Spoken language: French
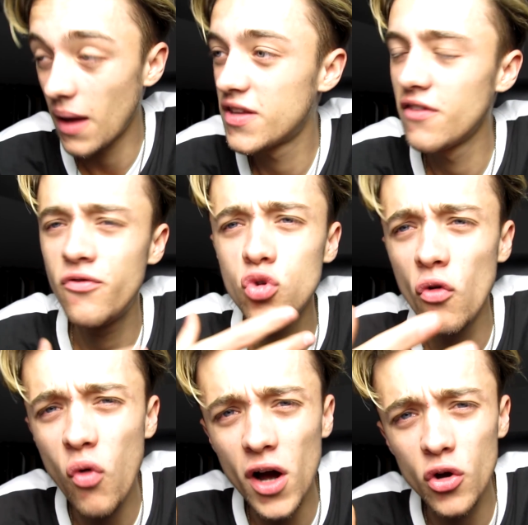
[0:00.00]
Bref, c'est fou de
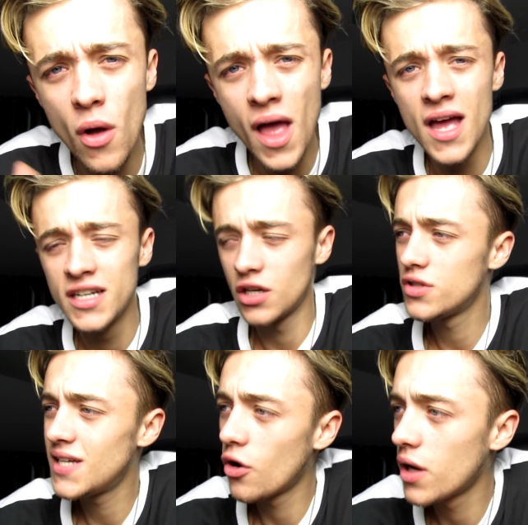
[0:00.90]
voir que j'ai
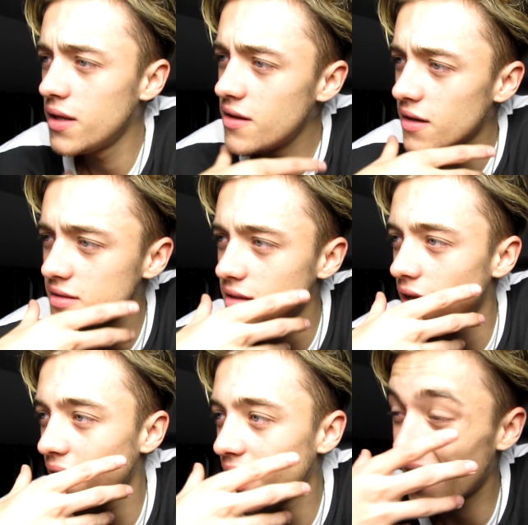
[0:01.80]
réussi à réunir,
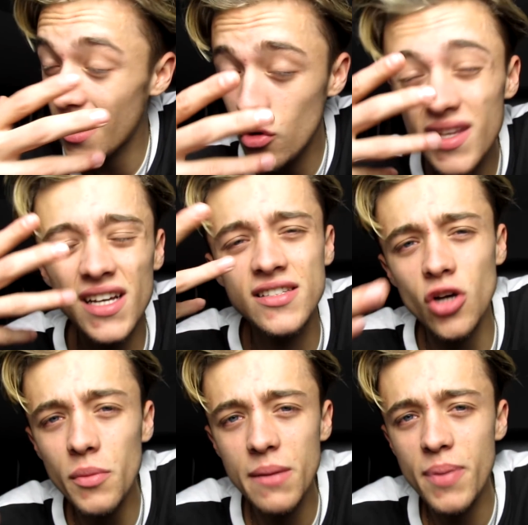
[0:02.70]
à, réunir
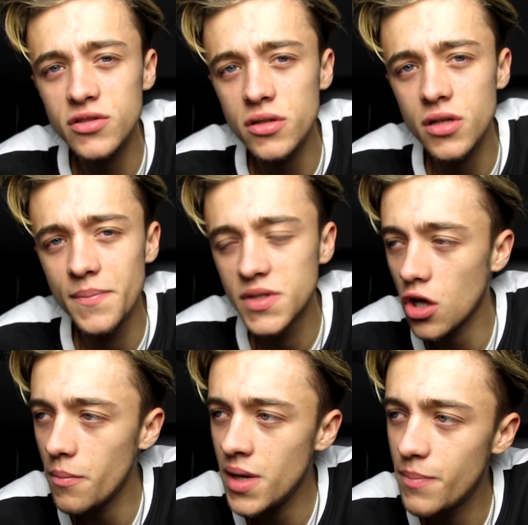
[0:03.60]
100 000 personnes quand même.
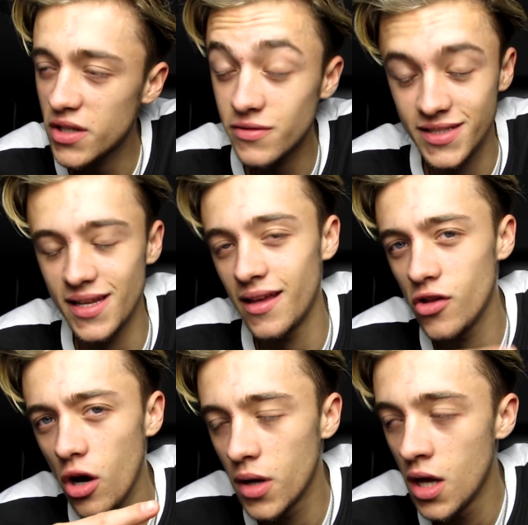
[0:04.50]
100 000 personnes, c'est
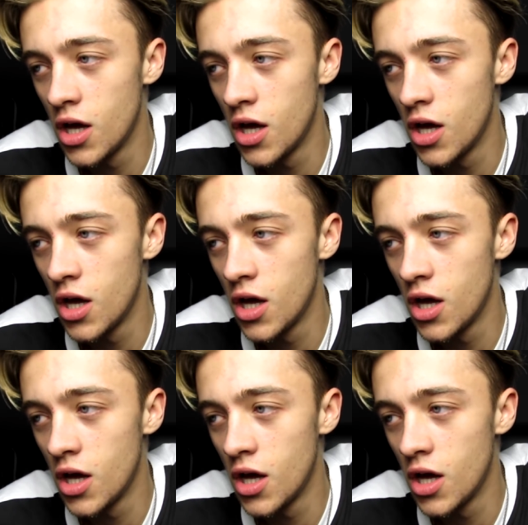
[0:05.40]
énorme.